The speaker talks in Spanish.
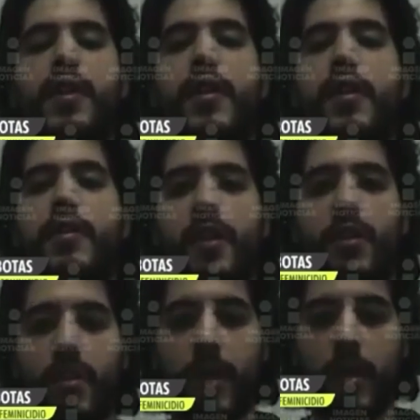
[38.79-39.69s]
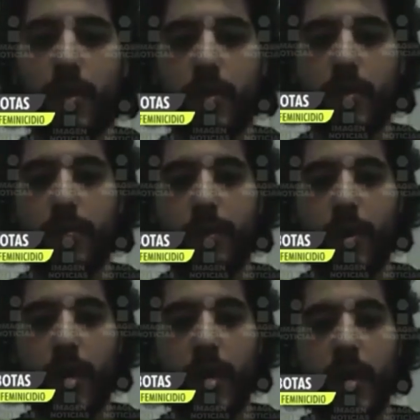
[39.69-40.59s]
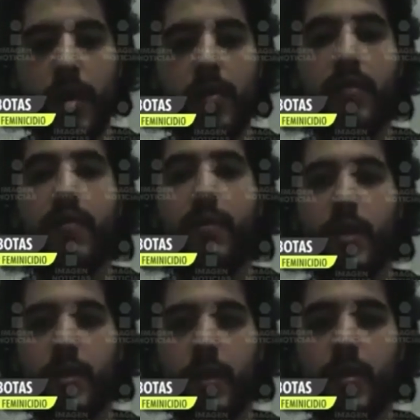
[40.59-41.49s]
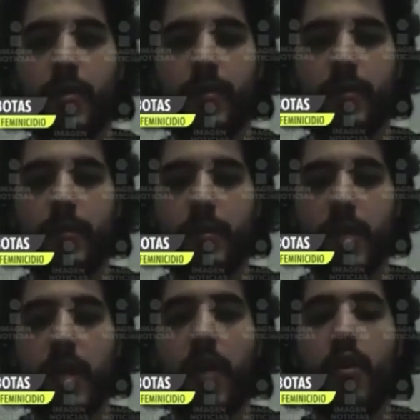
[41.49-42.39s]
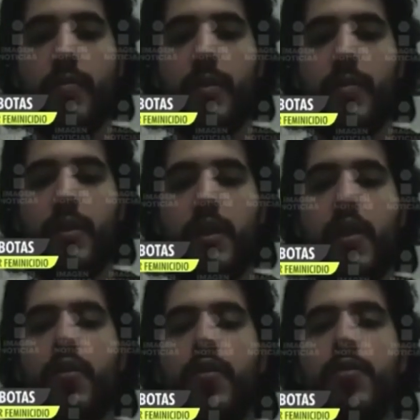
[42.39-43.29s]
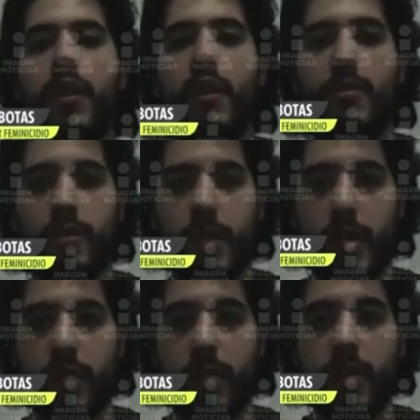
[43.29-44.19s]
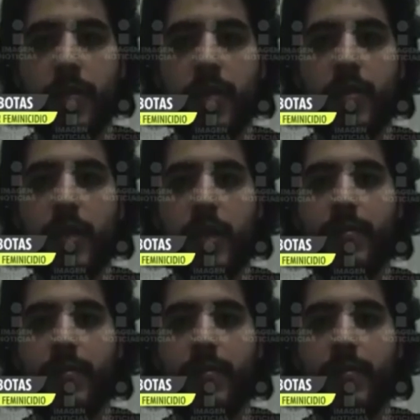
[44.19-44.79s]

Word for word: del Estado de Veracruz por el delito de feminicidio, señalado de perpetrarlo en contra de Montserrat Pendime Roldán.